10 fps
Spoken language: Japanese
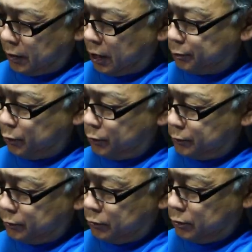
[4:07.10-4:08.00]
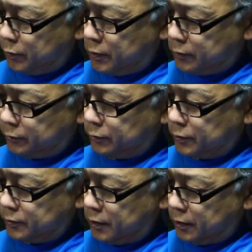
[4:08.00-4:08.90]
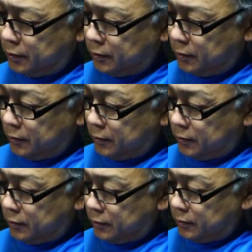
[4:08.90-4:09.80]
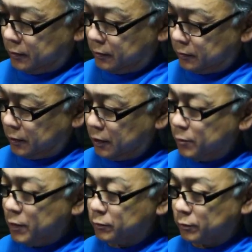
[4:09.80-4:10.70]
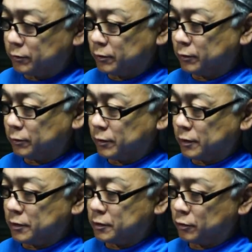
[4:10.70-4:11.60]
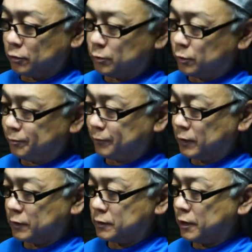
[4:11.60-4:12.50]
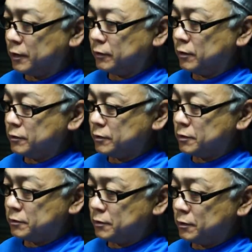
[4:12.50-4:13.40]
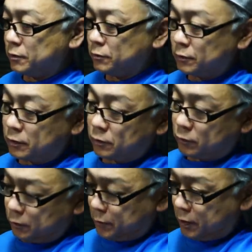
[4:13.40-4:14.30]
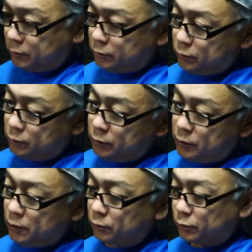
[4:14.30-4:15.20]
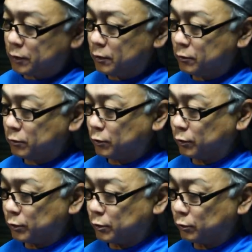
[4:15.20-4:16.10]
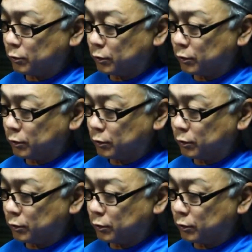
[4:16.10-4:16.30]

アポクロマートですね、えー、テレマクロということなんですけども、え最短撮影距離ってこれマクロに入れると結構寄れるのかな